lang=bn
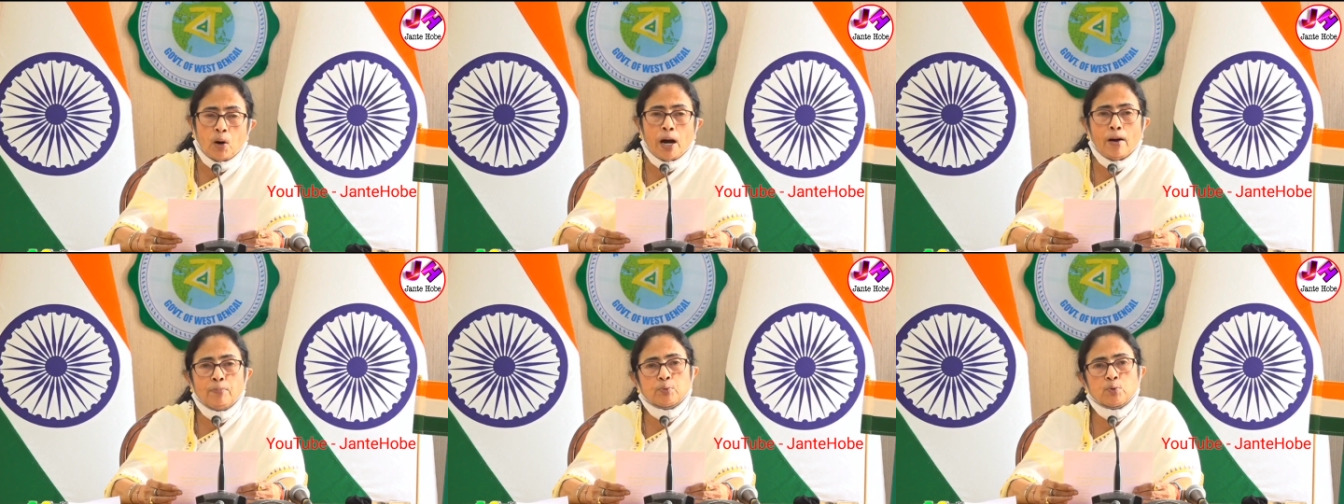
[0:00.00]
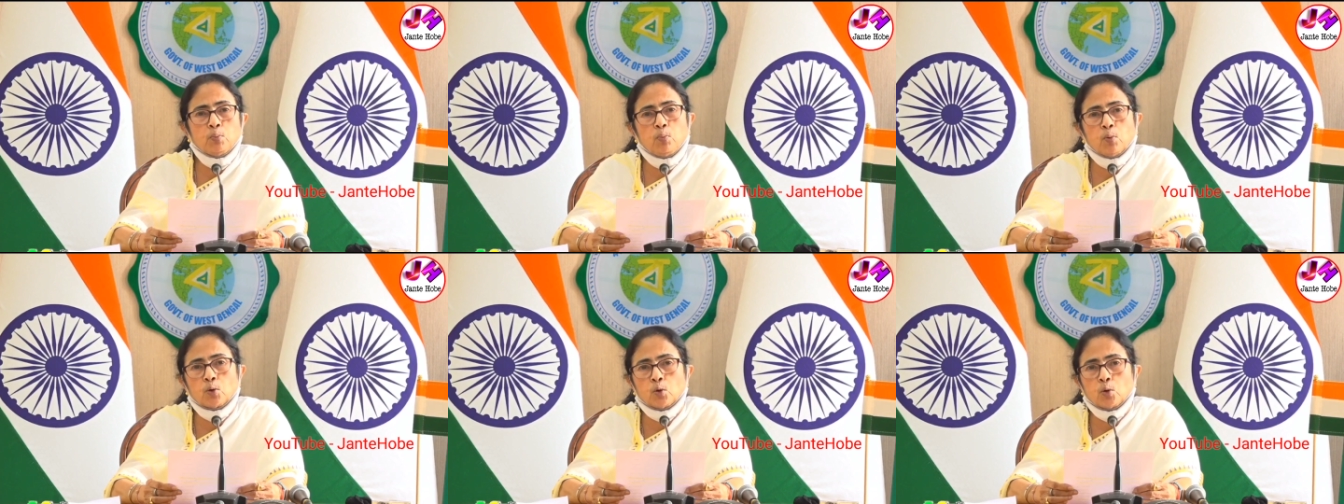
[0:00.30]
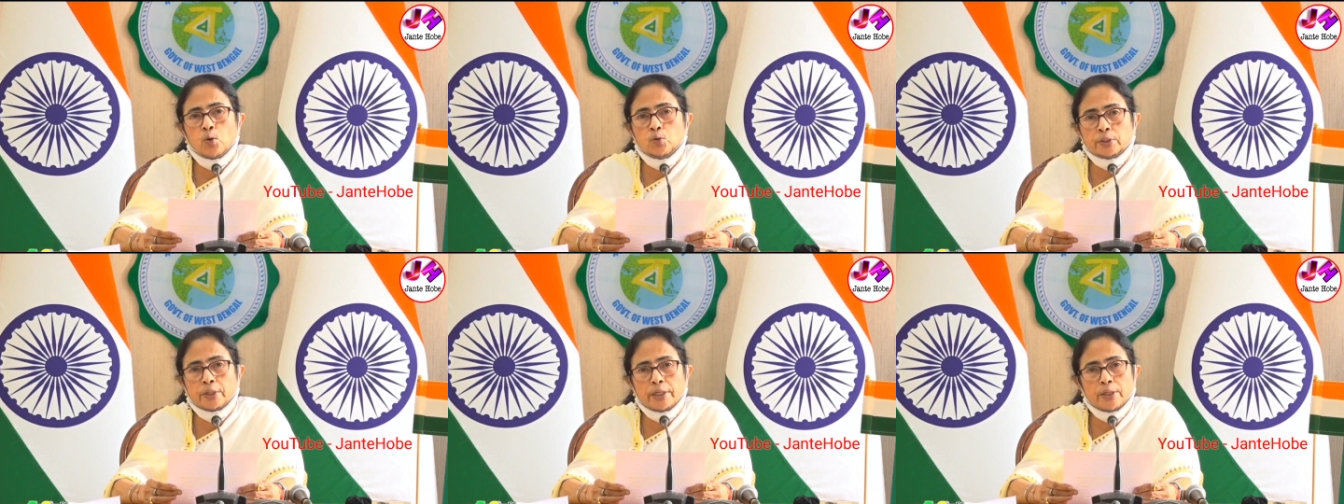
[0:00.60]
আপ টু
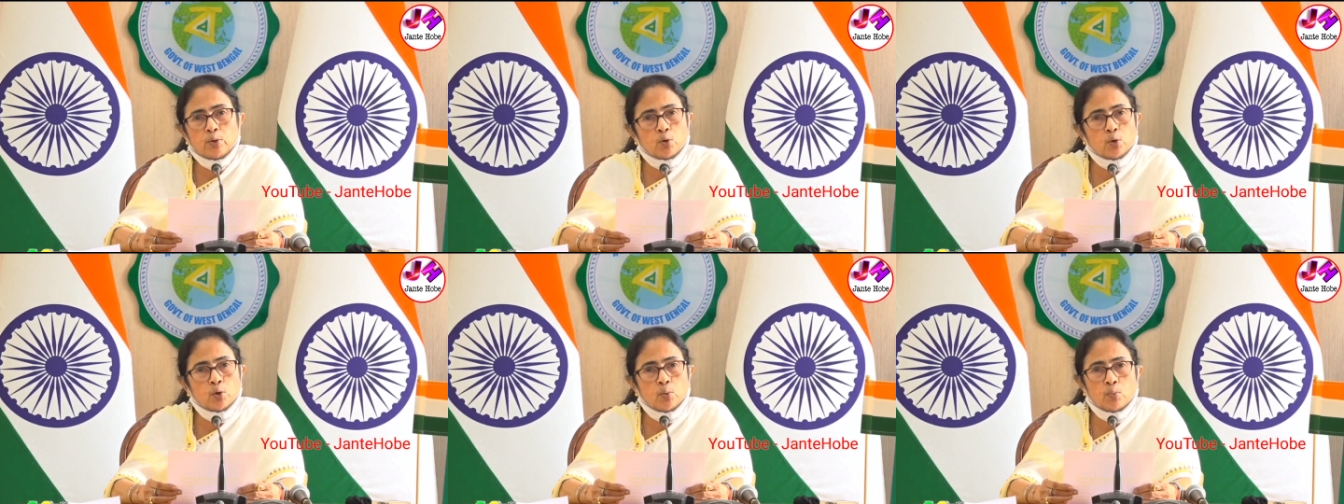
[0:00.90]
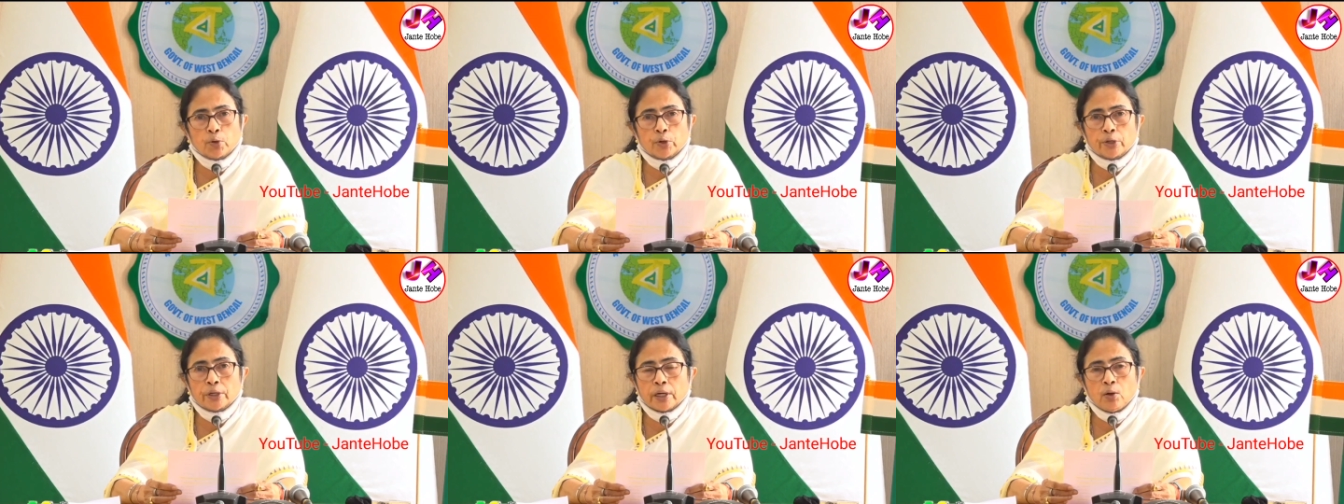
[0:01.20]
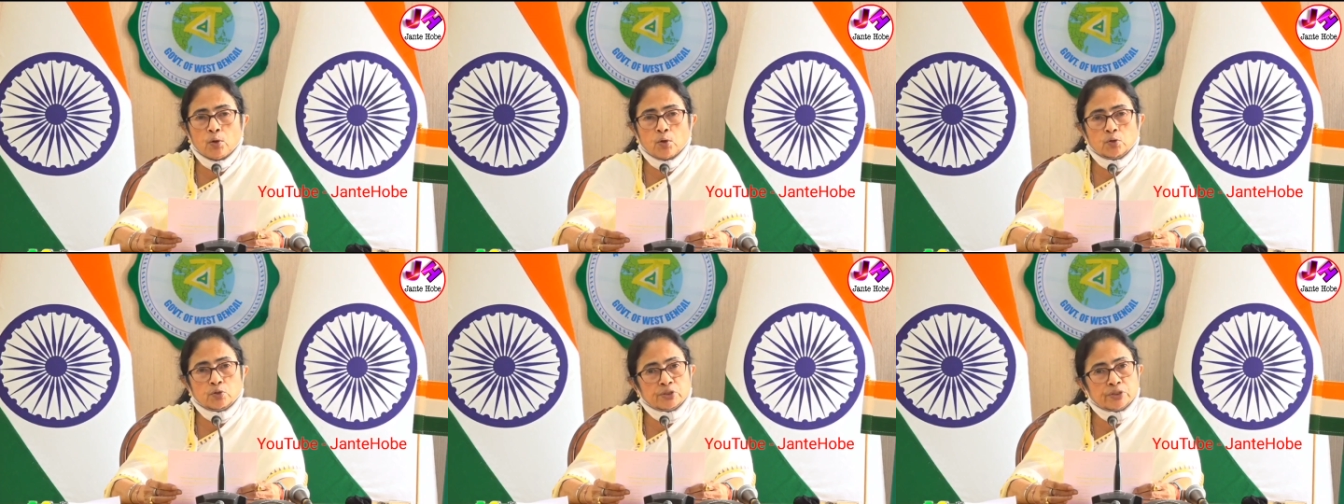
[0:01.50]
পনেরো তারিখ কোনো পরীক্ষা
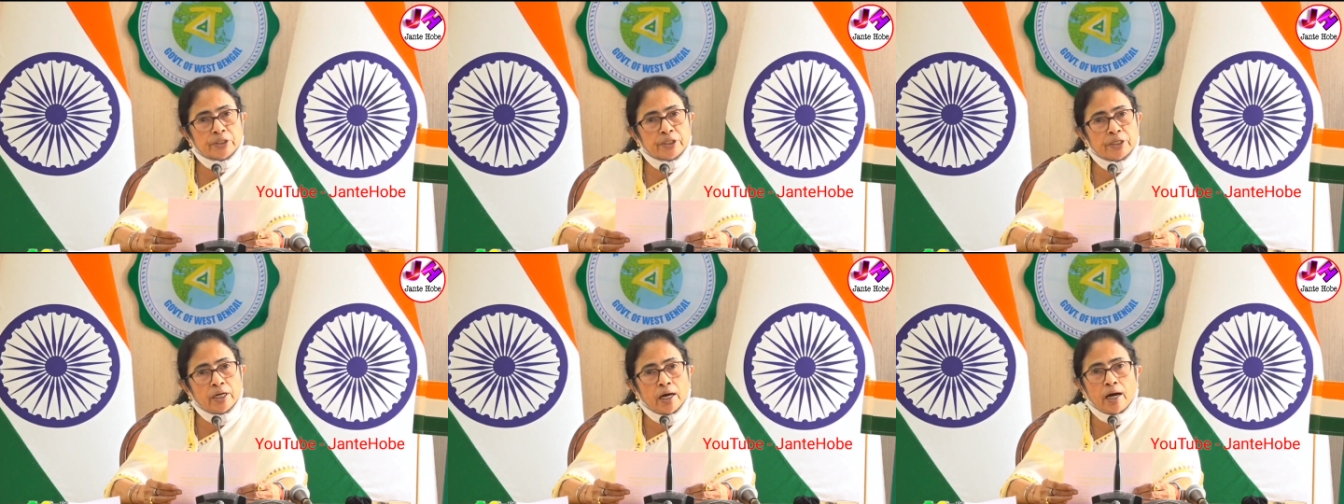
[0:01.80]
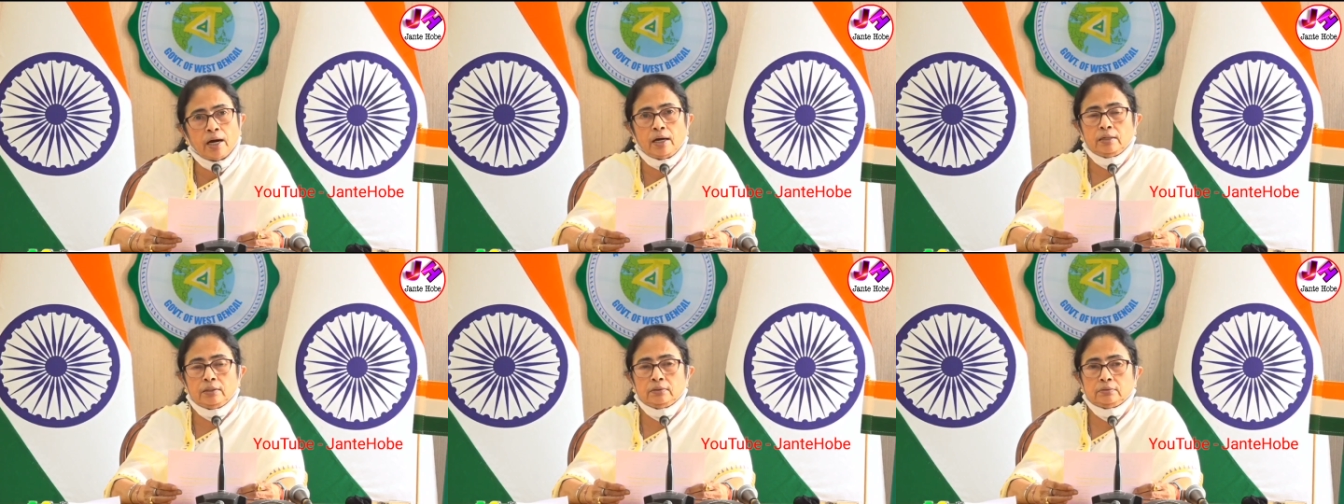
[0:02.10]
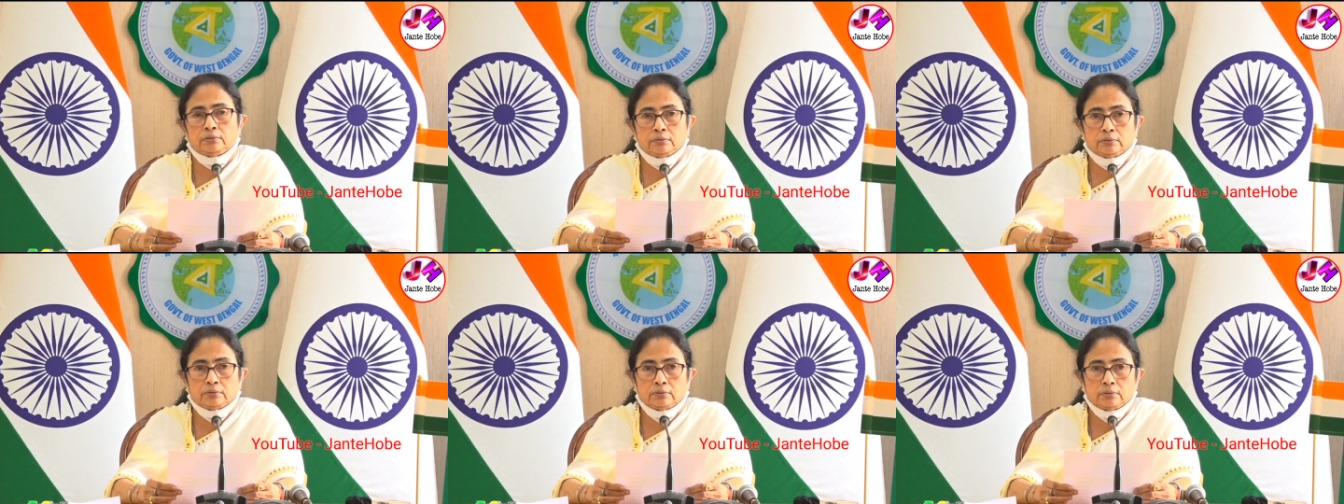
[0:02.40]
হচ্ছে না
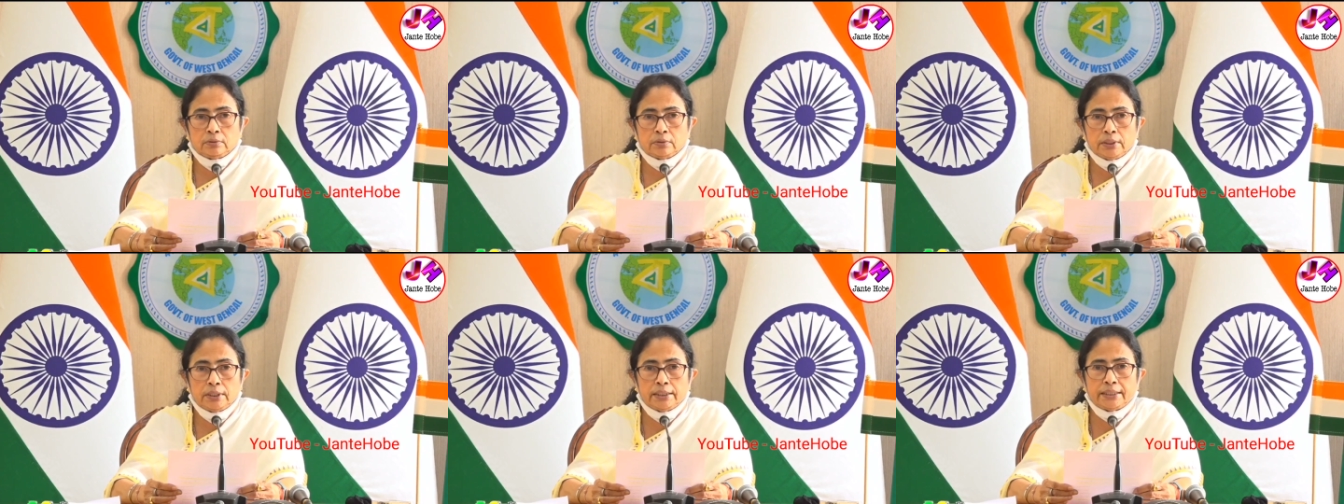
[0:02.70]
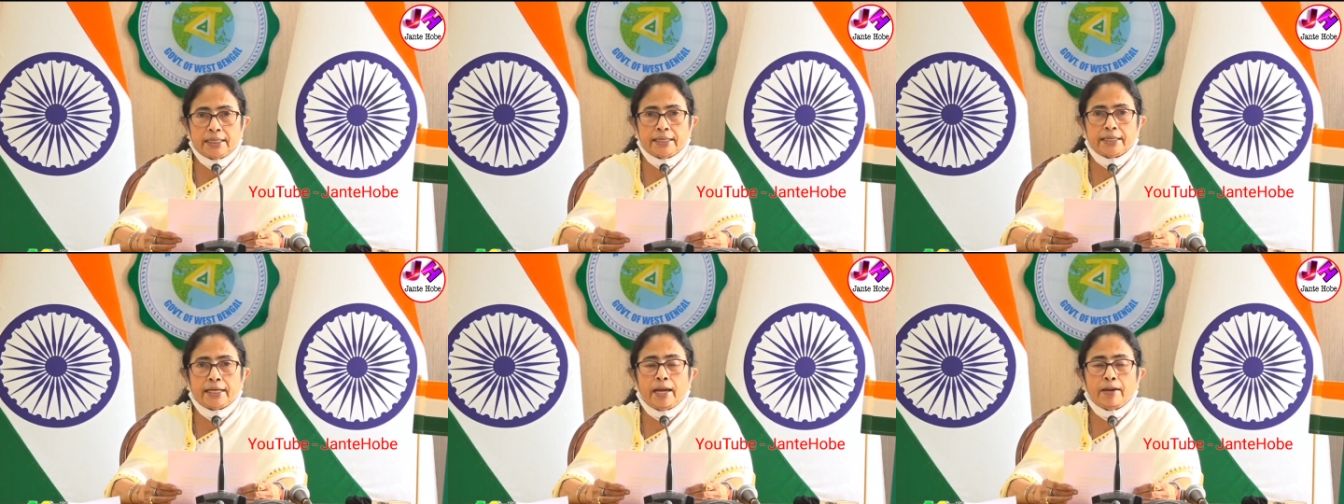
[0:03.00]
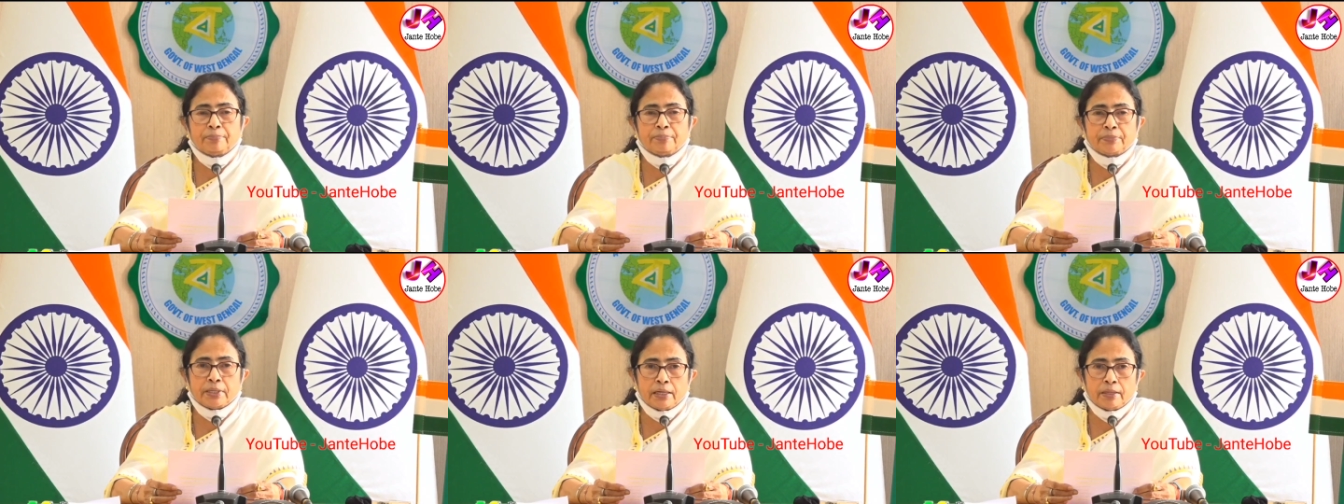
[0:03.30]
এটা
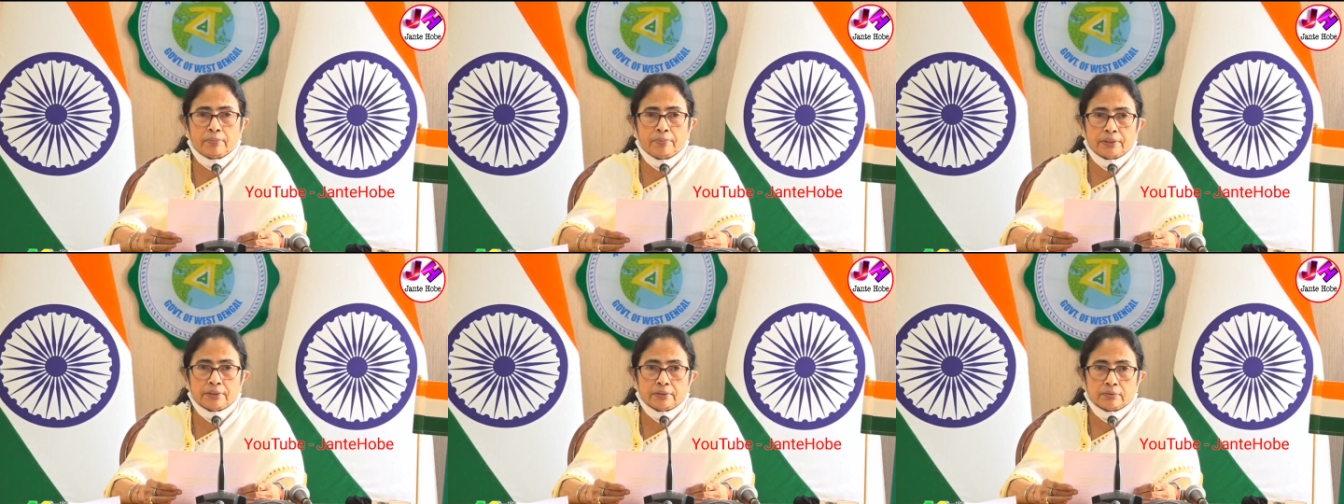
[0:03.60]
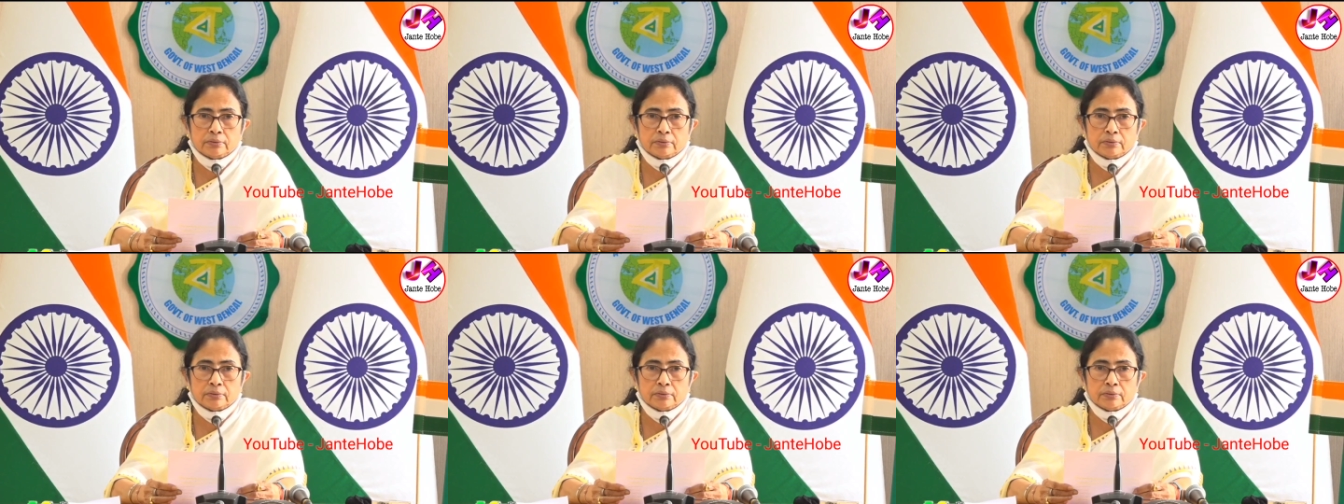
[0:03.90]
গ্যাপ থাকবে